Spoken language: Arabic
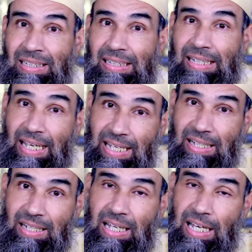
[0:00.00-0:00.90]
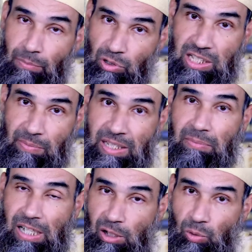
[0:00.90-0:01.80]
لغير المسلمين
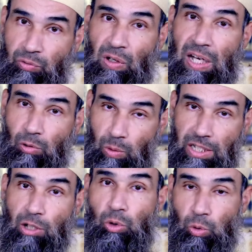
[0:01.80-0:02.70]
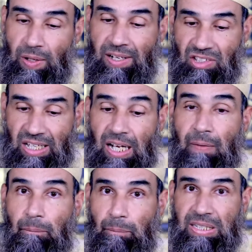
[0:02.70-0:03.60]
من الكفار واليهود
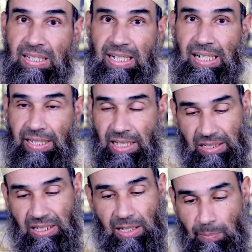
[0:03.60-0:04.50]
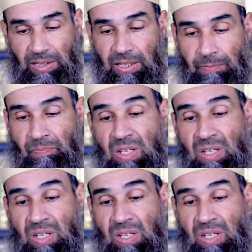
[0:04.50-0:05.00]
والنصارى بتلك الاعياد الباطله.